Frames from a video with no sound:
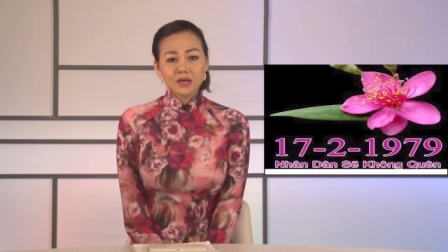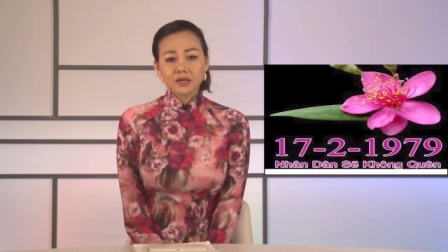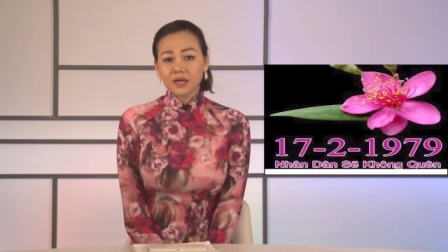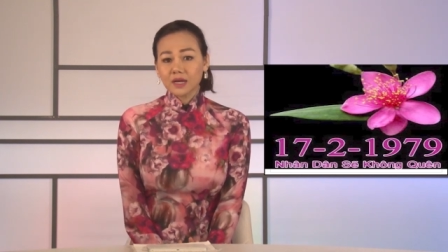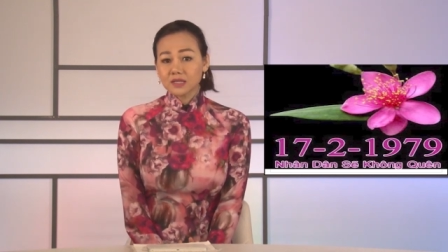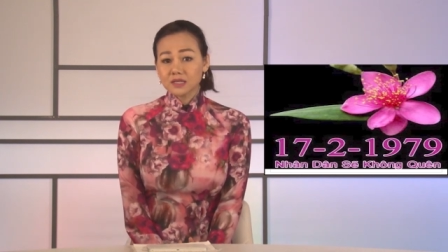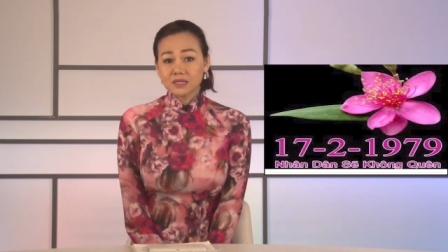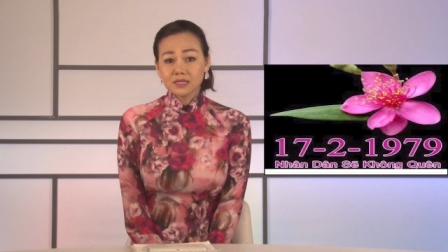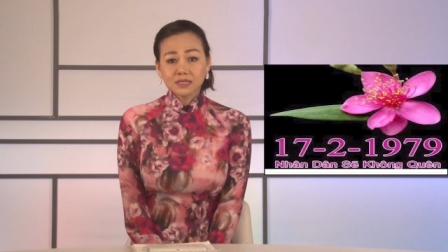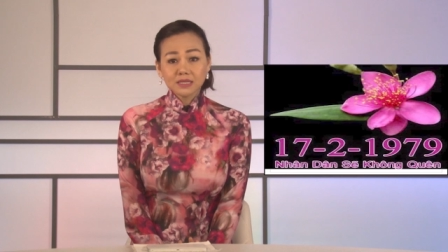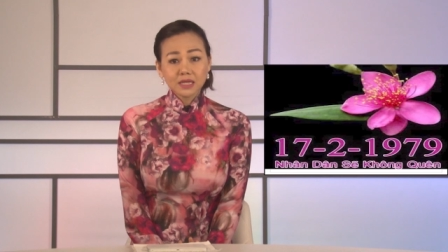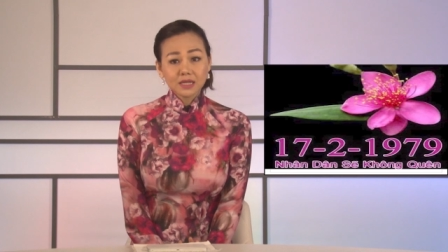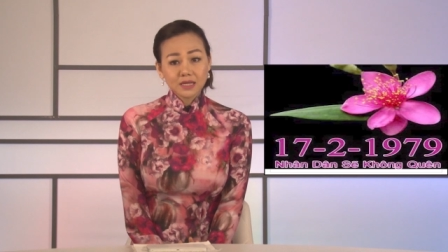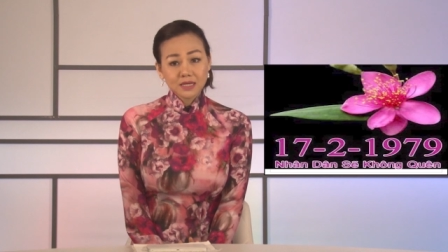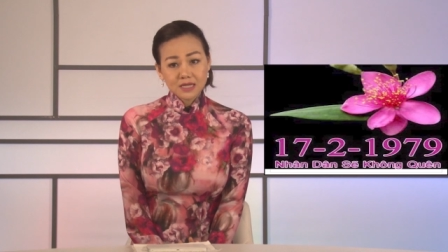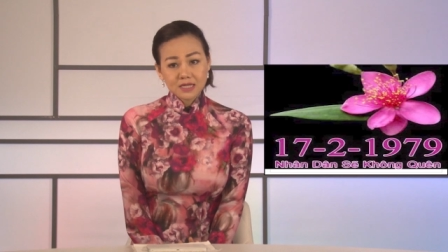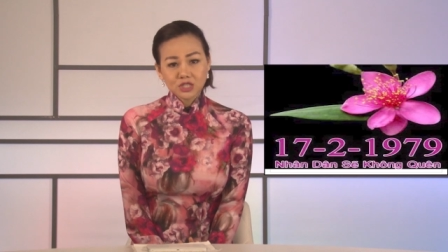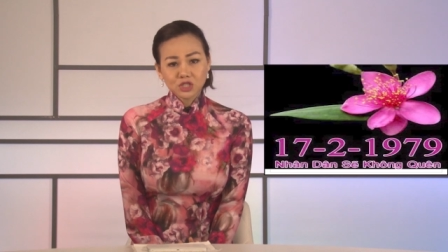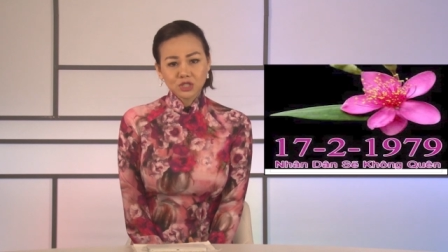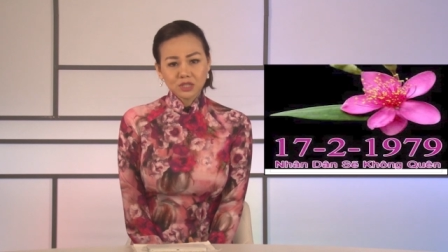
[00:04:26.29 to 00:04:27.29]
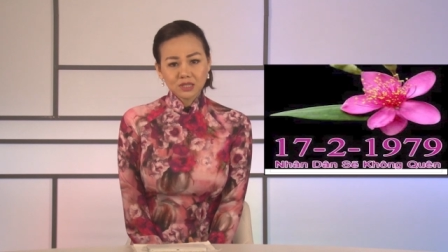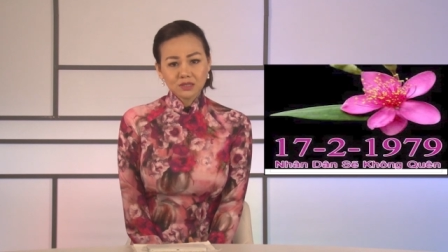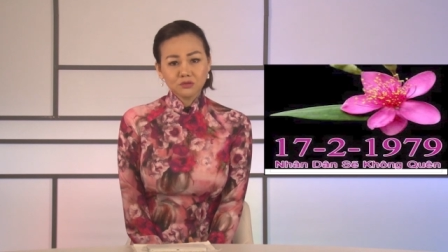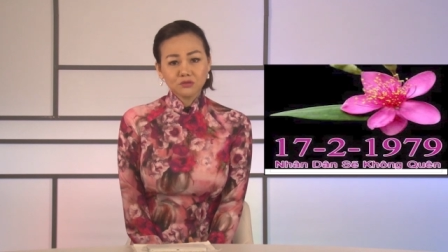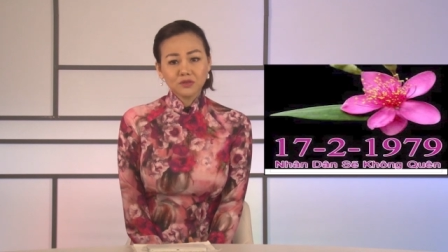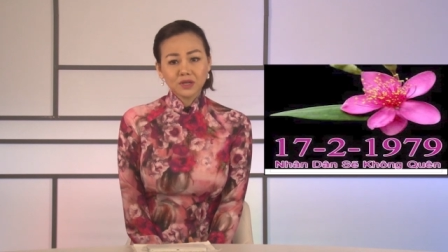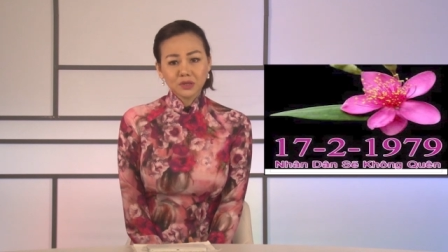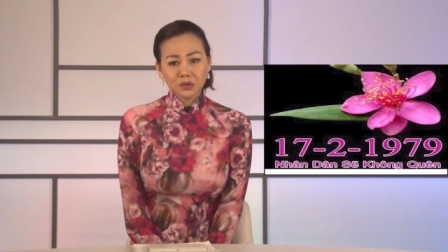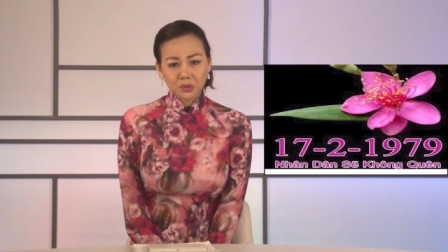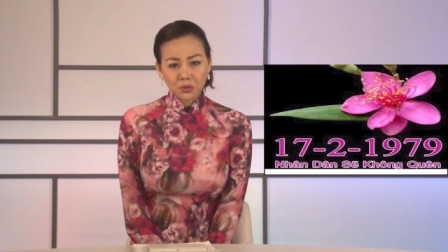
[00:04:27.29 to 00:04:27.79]
Các chiến sĩ đã hy sinh
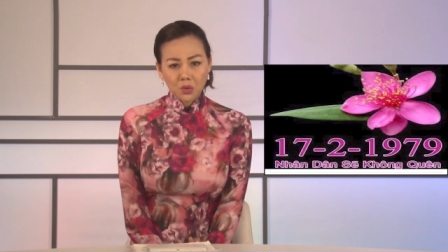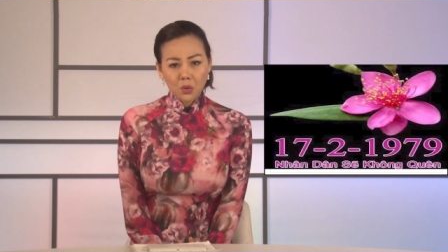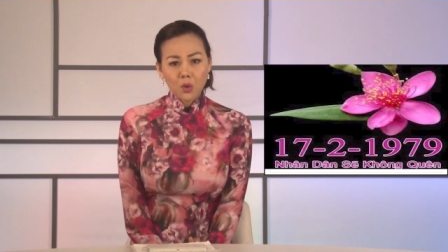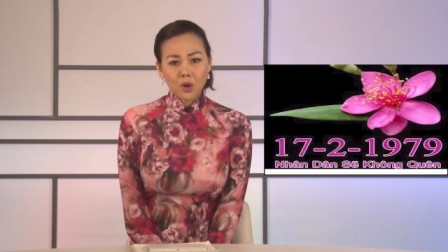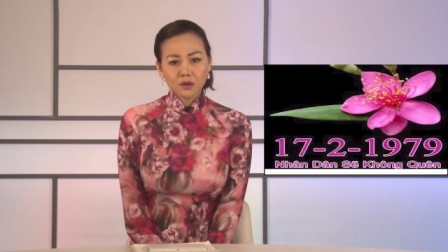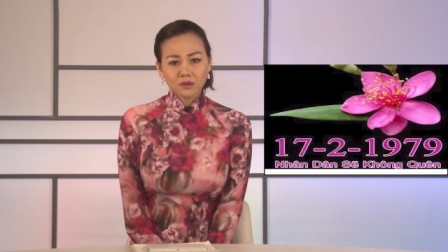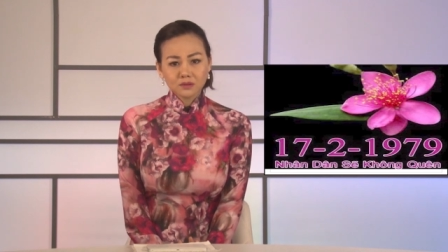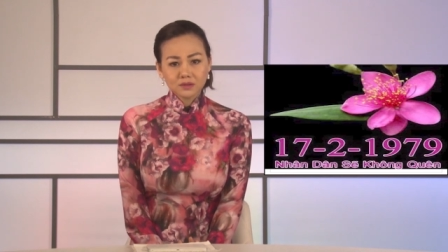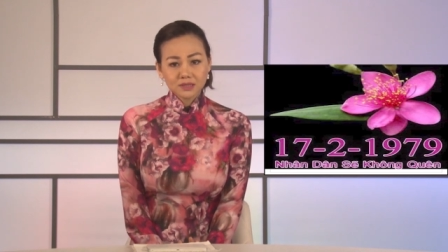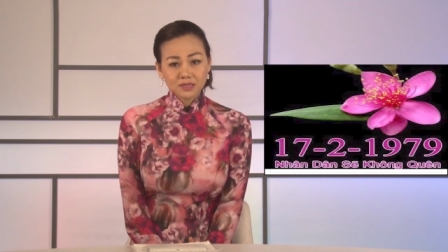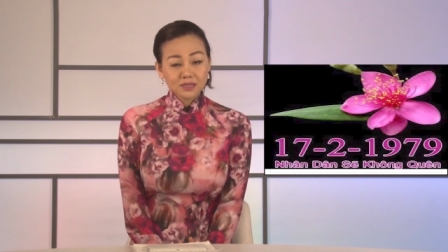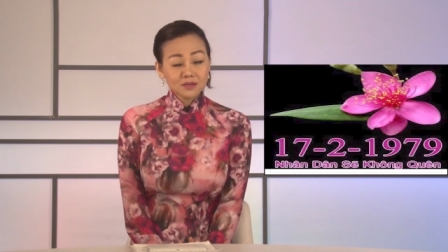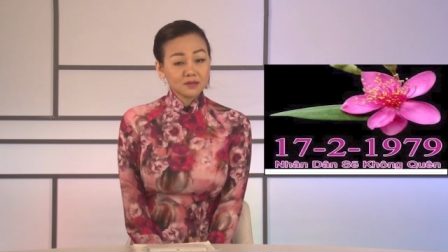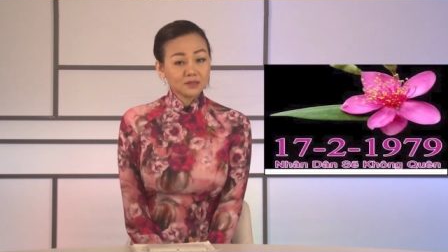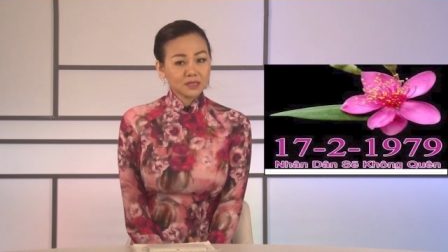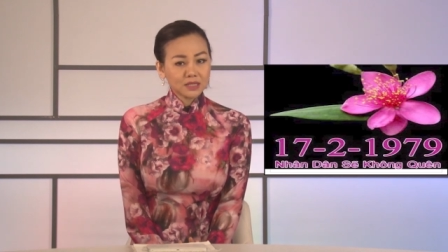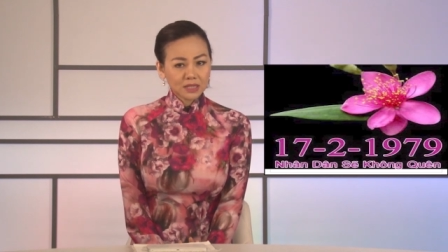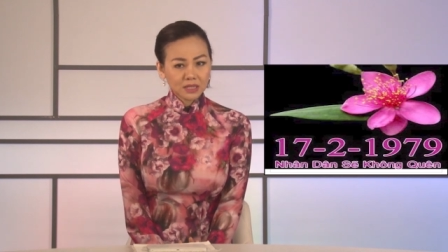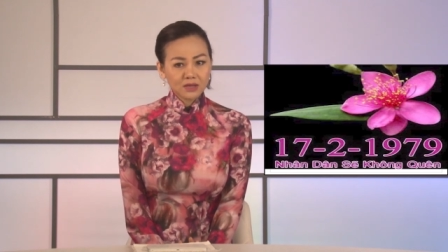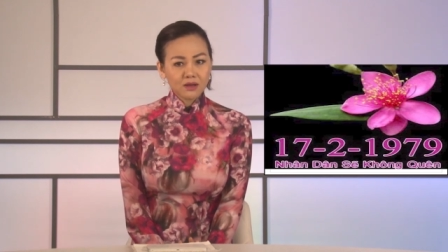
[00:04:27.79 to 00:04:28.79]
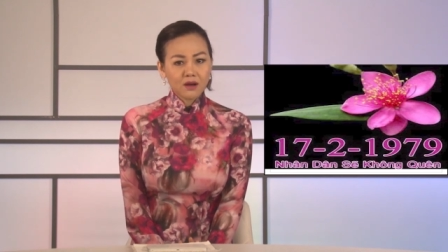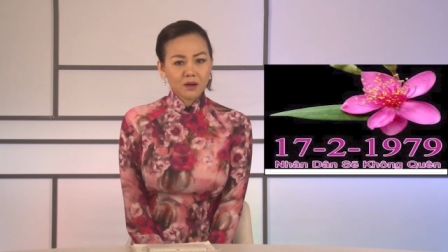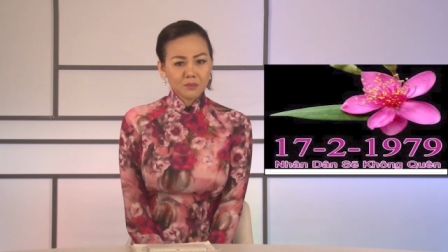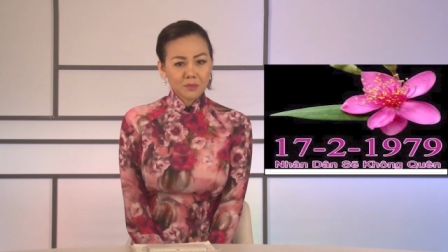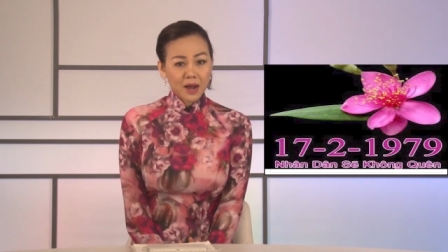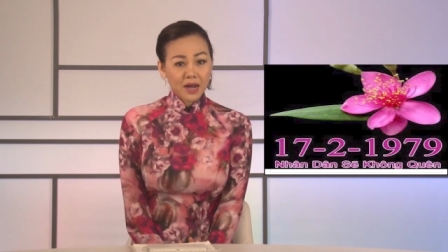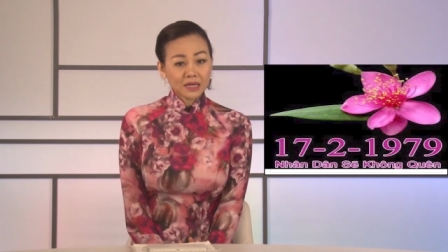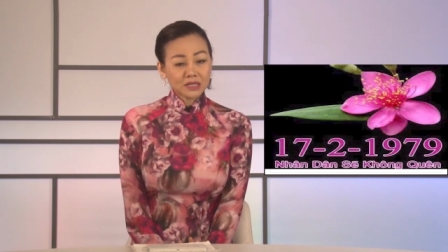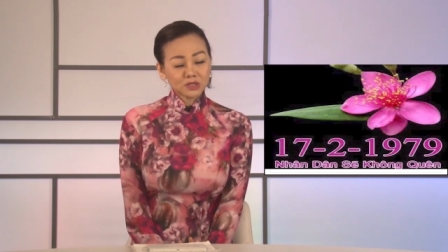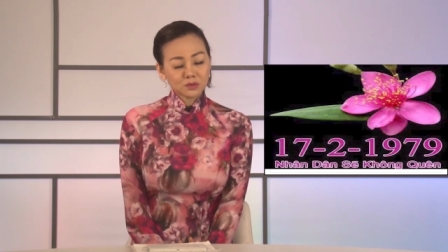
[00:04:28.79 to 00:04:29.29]
vì tổ quốc sẽ được ghi nhớ
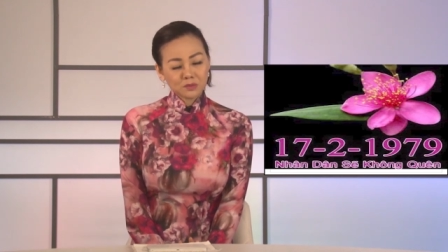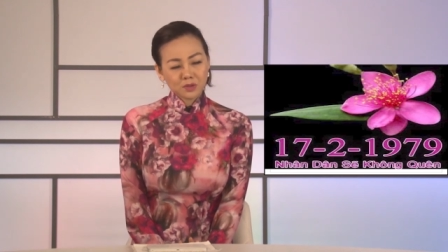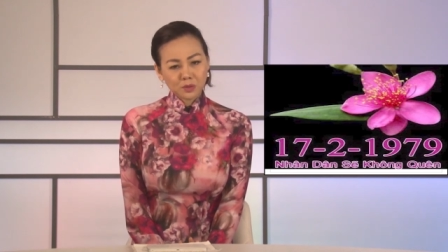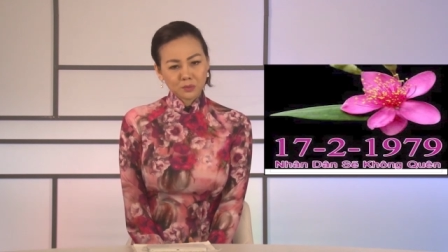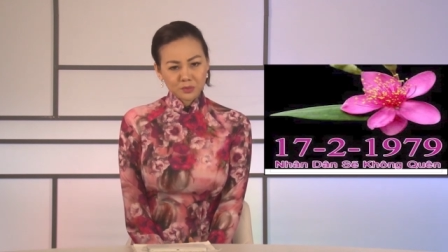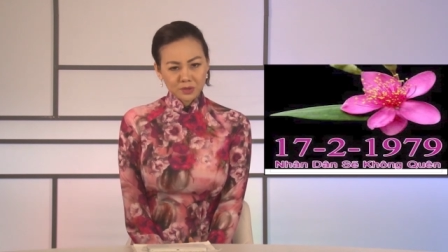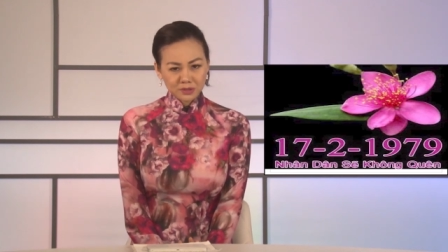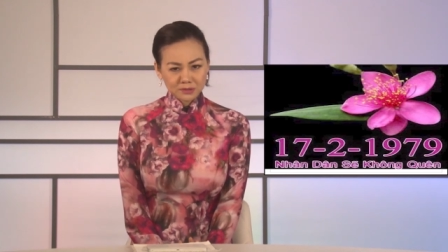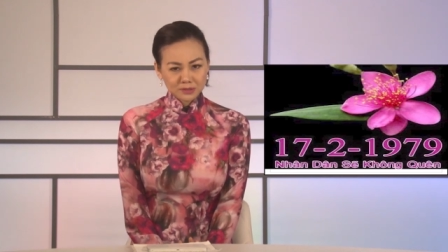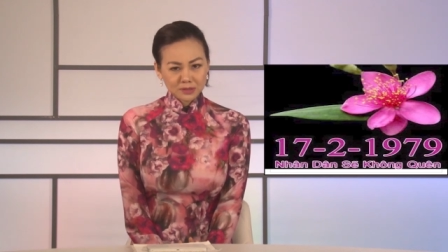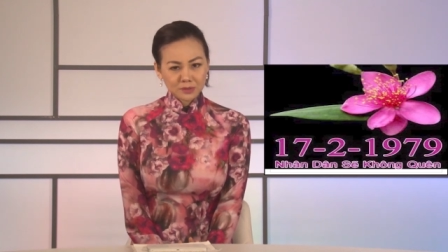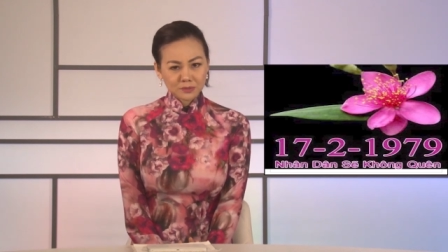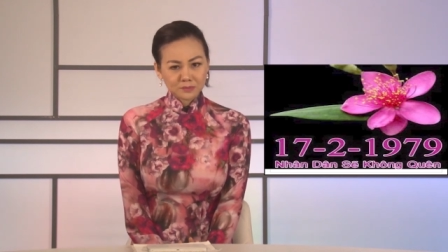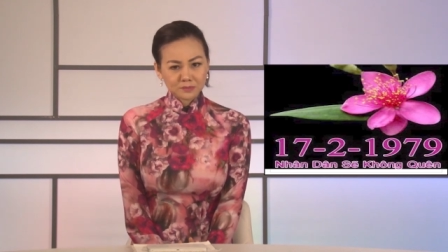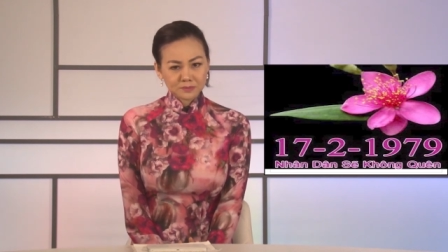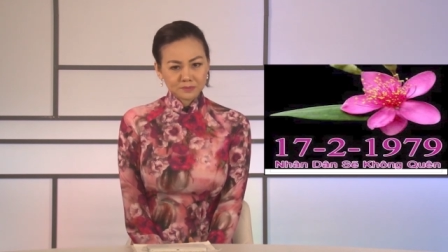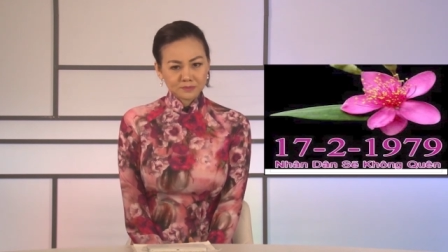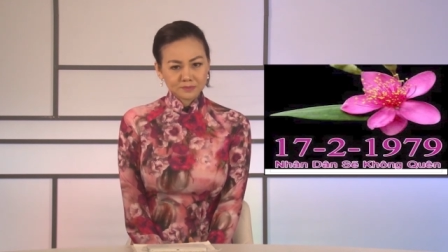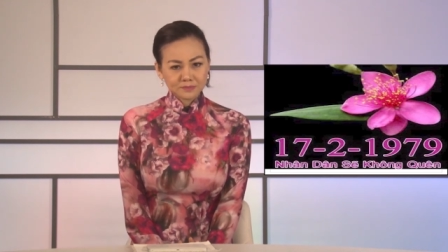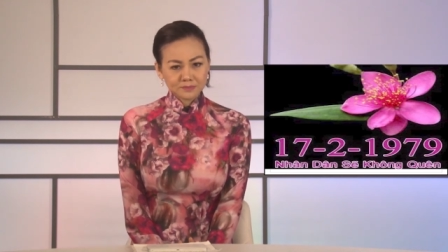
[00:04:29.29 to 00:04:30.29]
mãi trong lòng dân tộc.